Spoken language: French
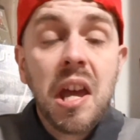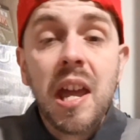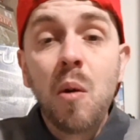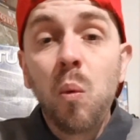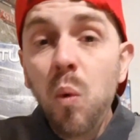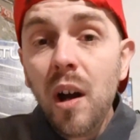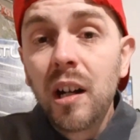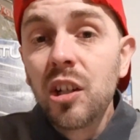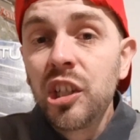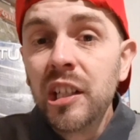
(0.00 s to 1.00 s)
Et waouh,
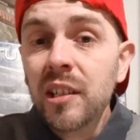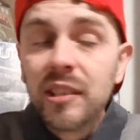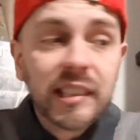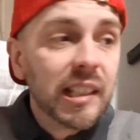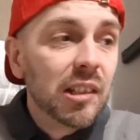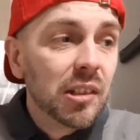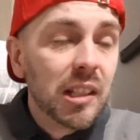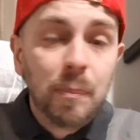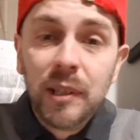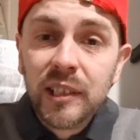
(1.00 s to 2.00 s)
quand j'ai lancé
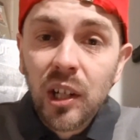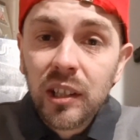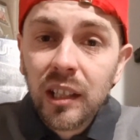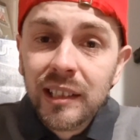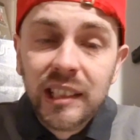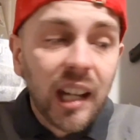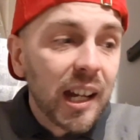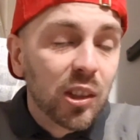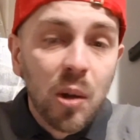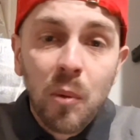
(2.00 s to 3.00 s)
l'épisode,
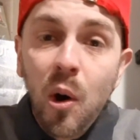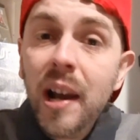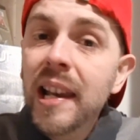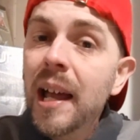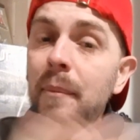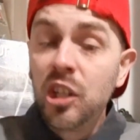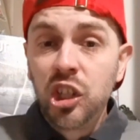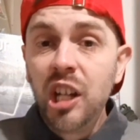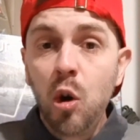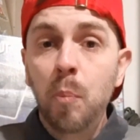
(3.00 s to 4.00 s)
directement, la
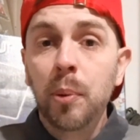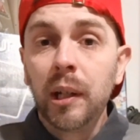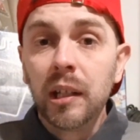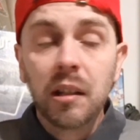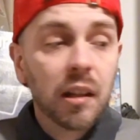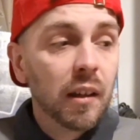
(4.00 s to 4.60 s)
magie a opéré.